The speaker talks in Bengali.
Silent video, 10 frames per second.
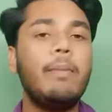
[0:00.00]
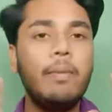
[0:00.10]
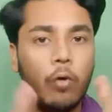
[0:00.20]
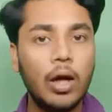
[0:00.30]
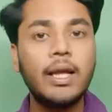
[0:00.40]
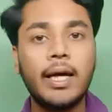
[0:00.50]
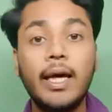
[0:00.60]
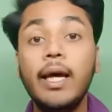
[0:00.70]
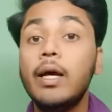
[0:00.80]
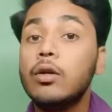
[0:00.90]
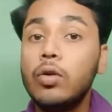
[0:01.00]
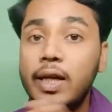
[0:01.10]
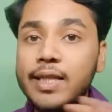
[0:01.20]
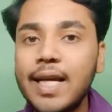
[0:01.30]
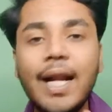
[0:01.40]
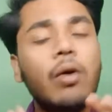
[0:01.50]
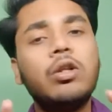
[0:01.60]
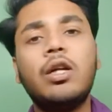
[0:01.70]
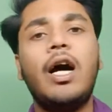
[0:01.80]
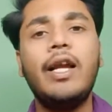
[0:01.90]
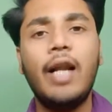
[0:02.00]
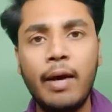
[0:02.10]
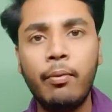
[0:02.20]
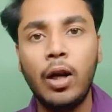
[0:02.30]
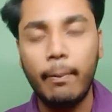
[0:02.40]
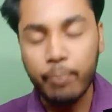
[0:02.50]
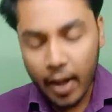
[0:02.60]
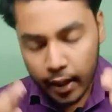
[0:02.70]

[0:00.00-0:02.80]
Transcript: আমি বলে থাকি তো ডিজাইনের কথা না হয় নাই বল করলাম